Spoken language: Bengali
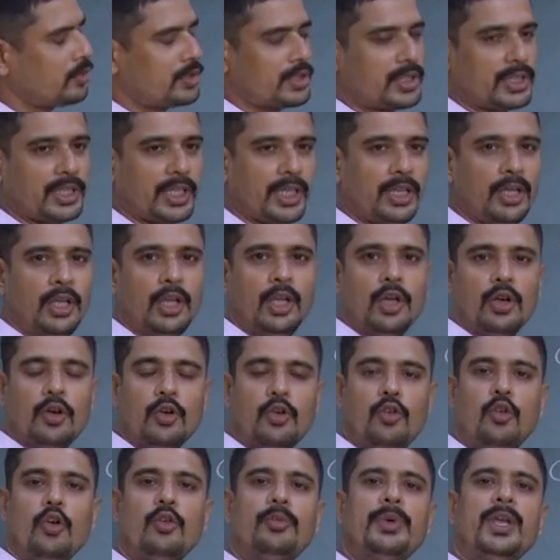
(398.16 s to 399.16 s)
হচ্ছে
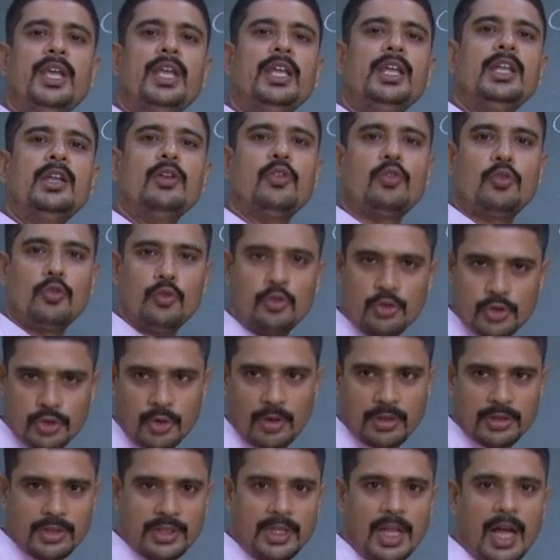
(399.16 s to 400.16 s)
গভীর
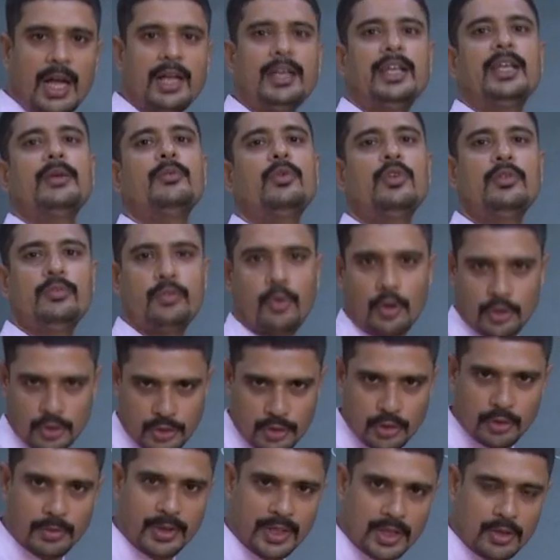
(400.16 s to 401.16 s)
অনুসন্ধান এবং
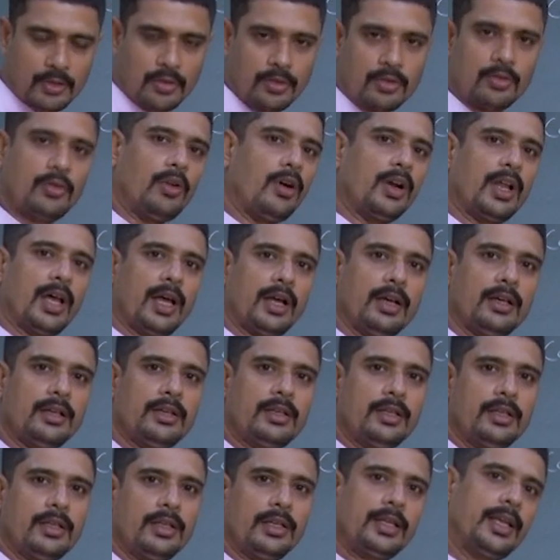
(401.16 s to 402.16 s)
পর্যবেক্ষণ করা
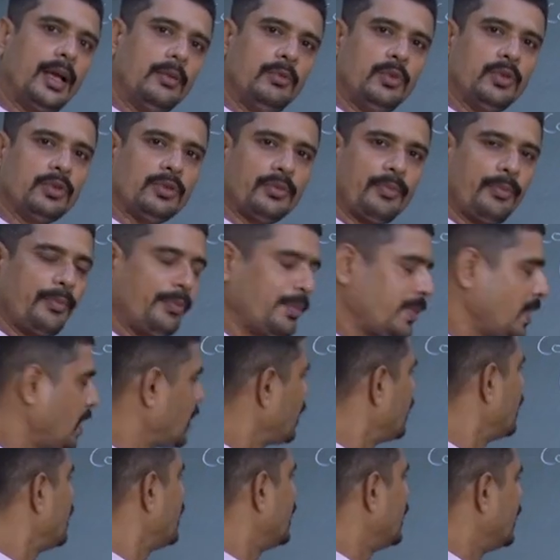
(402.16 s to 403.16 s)
কেমন
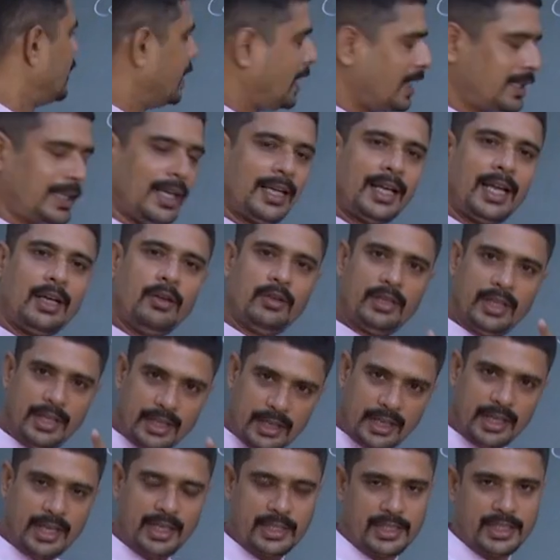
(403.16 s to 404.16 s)
এটা গেল
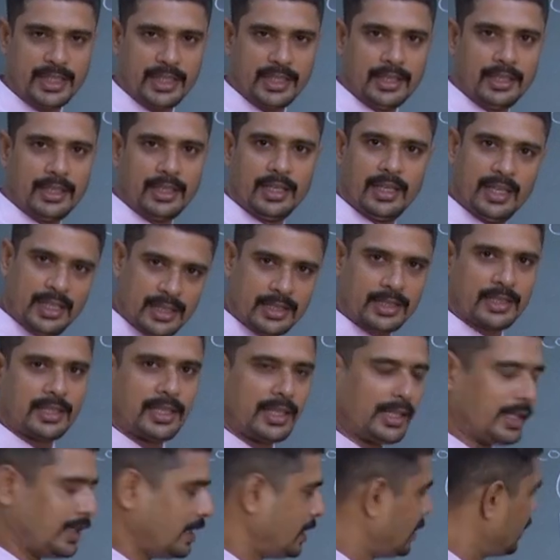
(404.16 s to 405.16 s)
ইংরেজি
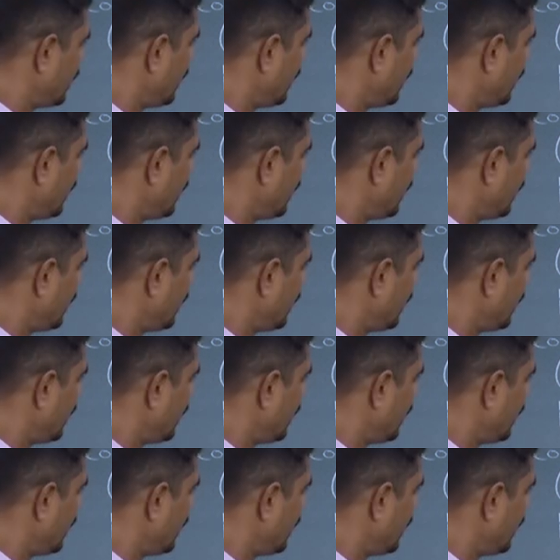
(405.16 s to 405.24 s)
হিস্ট্রি